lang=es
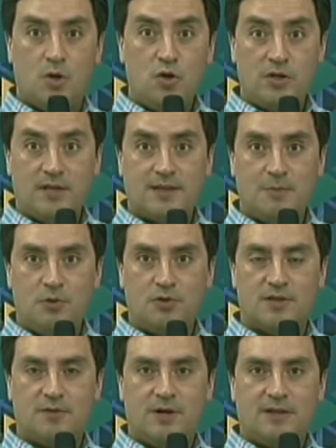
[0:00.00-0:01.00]
Bueno, ya
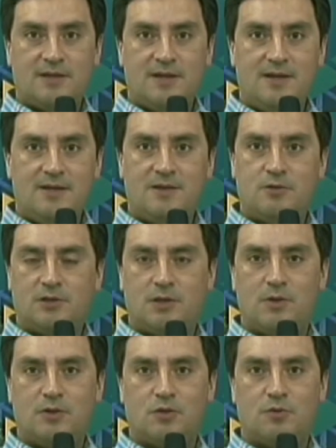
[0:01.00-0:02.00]
estamos de vuelta y
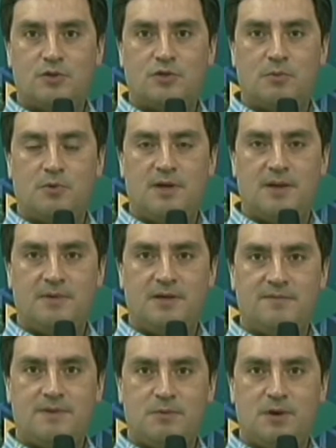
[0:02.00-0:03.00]
continuando con nuestro
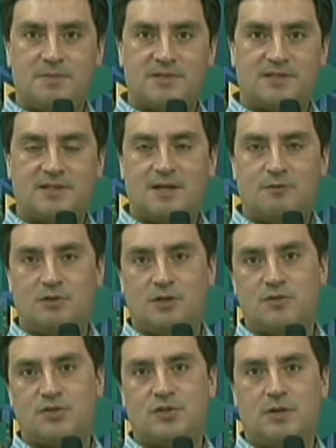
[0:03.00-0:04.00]
programa, vamos a presentar a
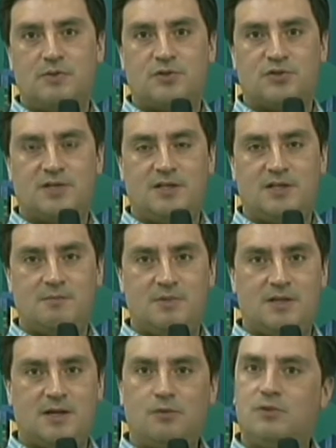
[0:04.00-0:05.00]
continuación a nuestro siguiente
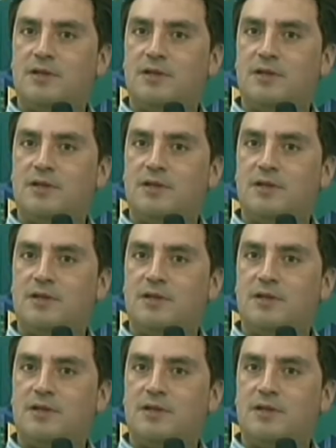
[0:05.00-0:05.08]
invitado.